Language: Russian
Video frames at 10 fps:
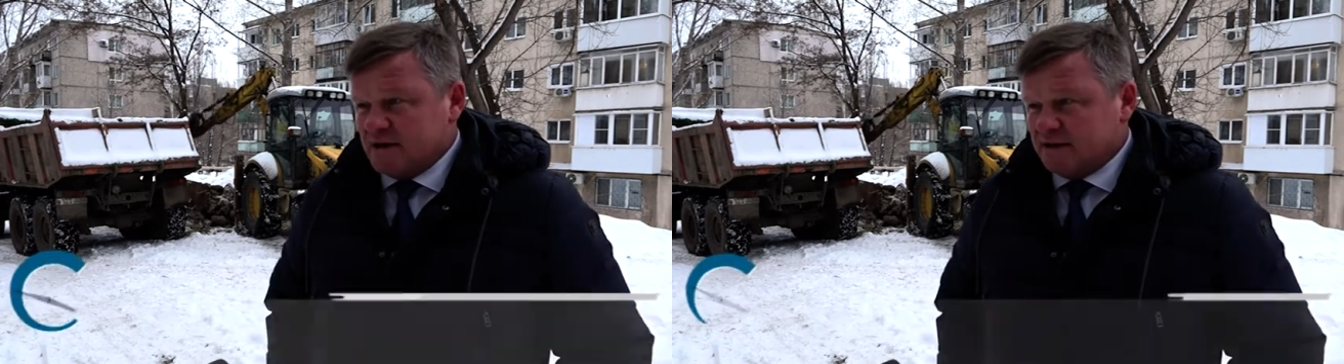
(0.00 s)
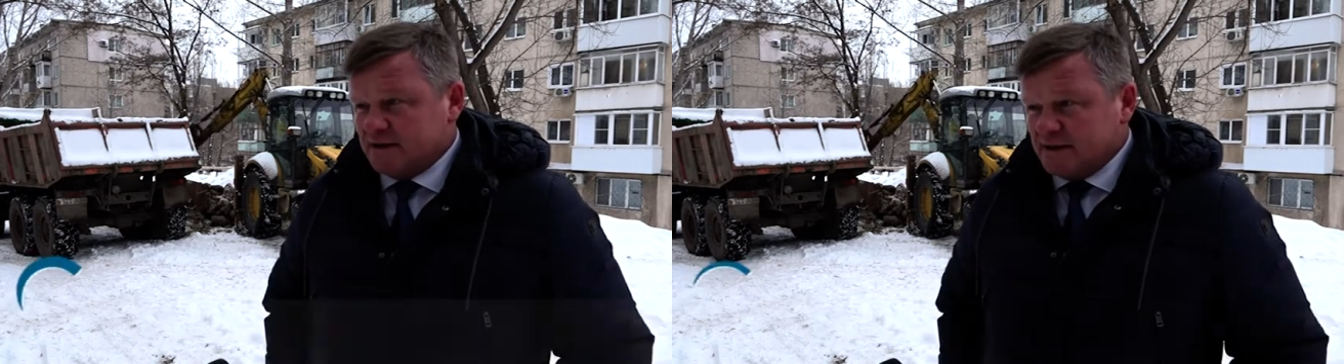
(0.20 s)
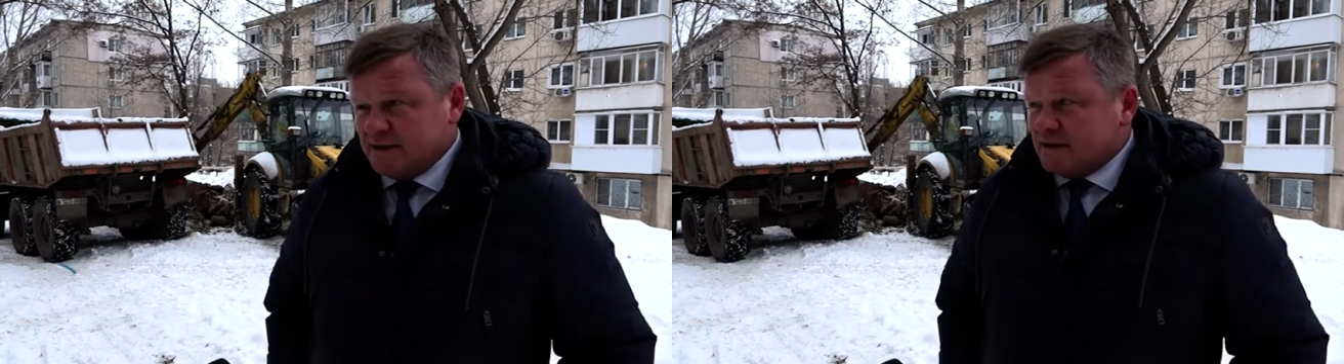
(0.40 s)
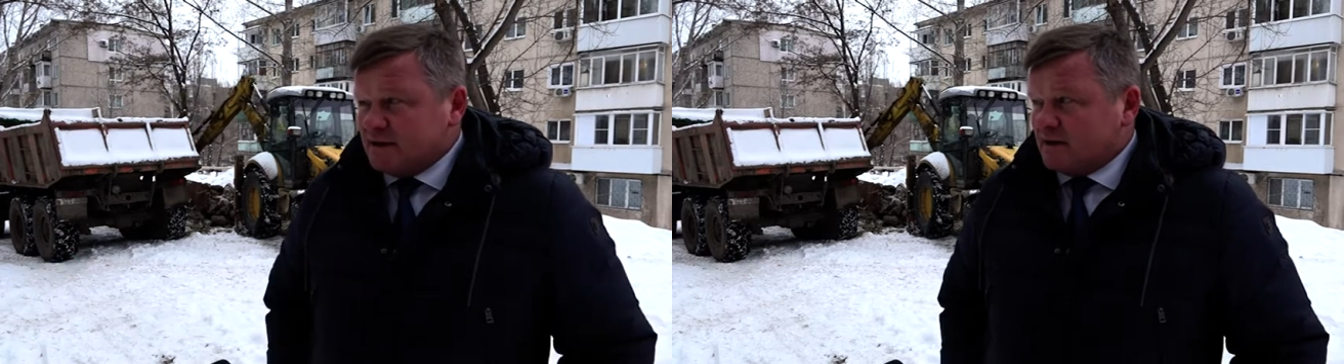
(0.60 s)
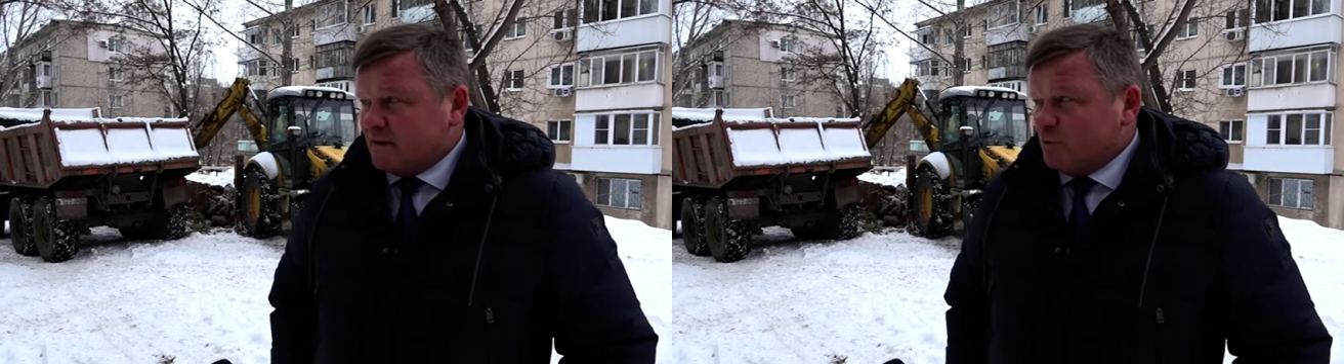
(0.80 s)
лет.
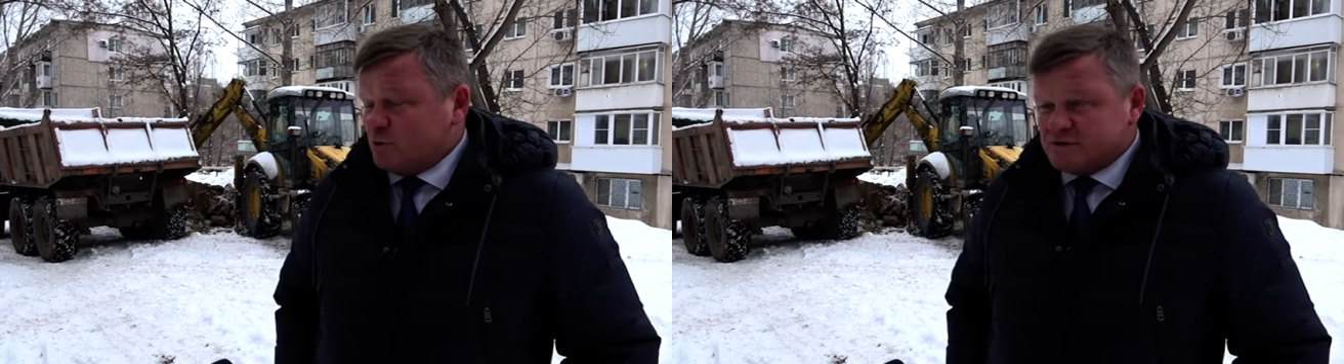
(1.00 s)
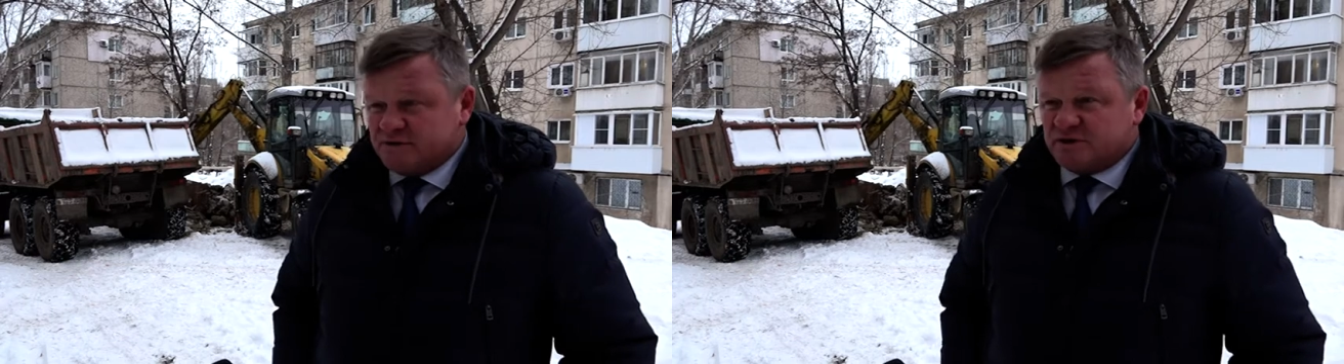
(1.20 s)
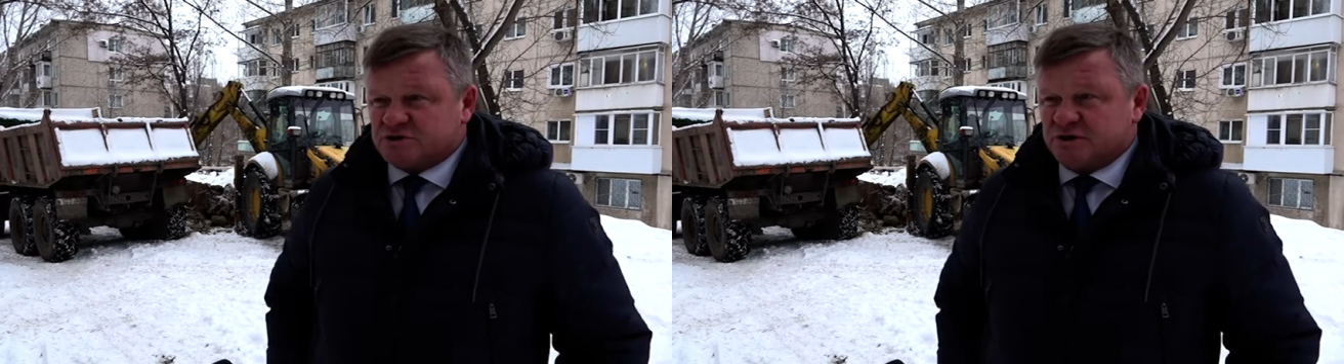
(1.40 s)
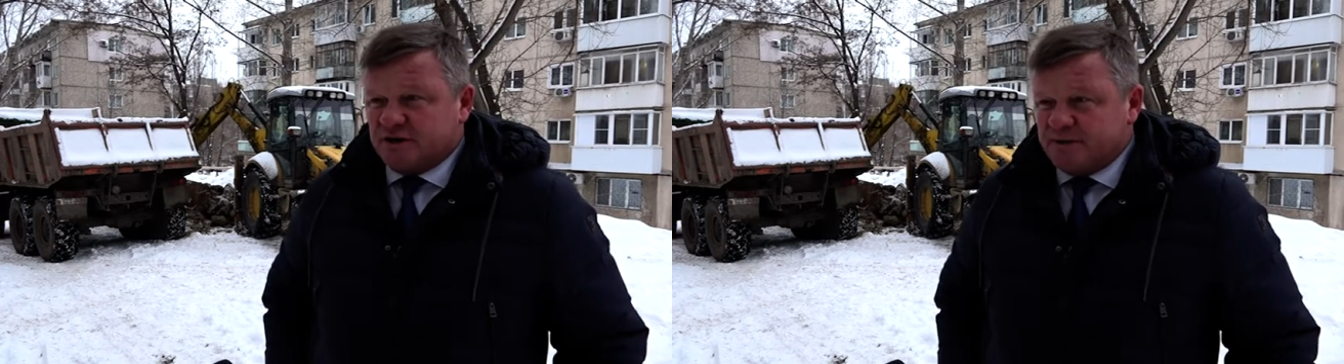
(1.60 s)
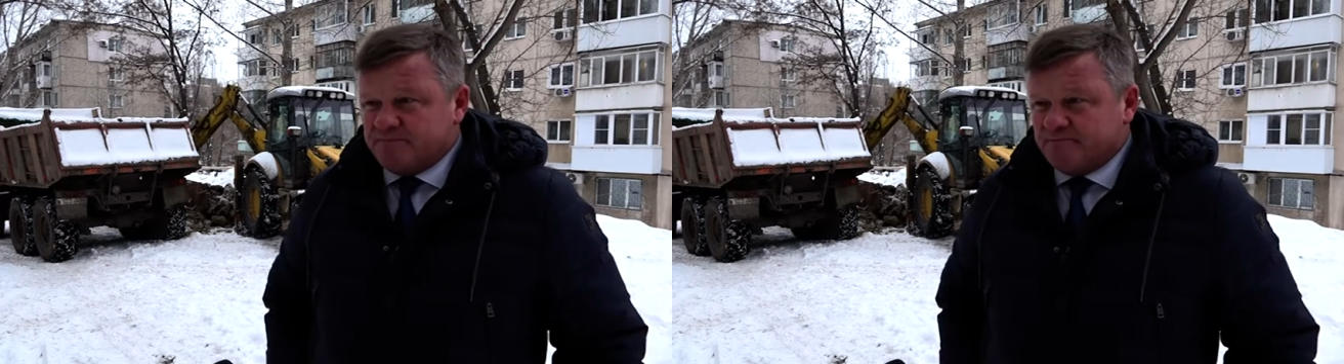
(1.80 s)
Работы завершены.